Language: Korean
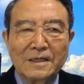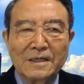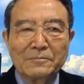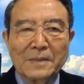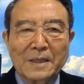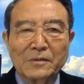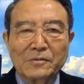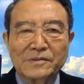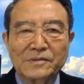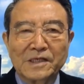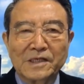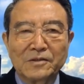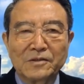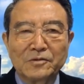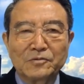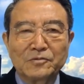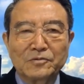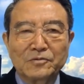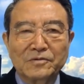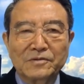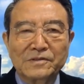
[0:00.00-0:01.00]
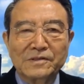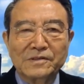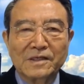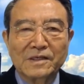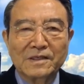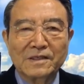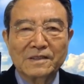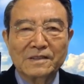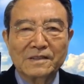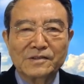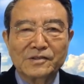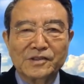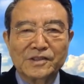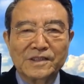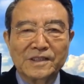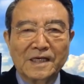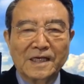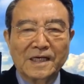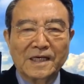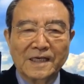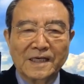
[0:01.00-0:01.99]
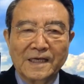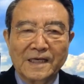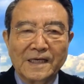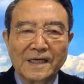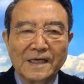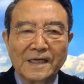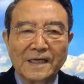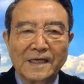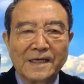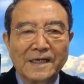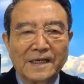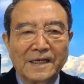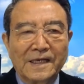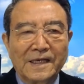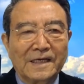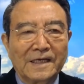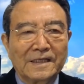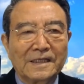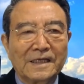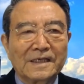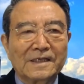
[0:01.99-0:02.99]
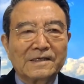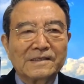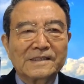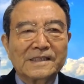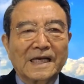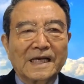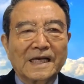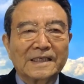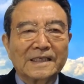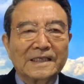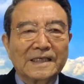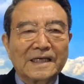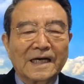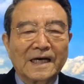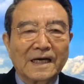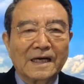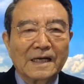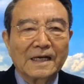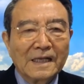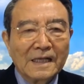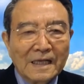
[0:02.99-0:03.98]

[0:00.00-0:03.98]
바로 전국 선거를 지휘하게 해야 될 것이 아닌가.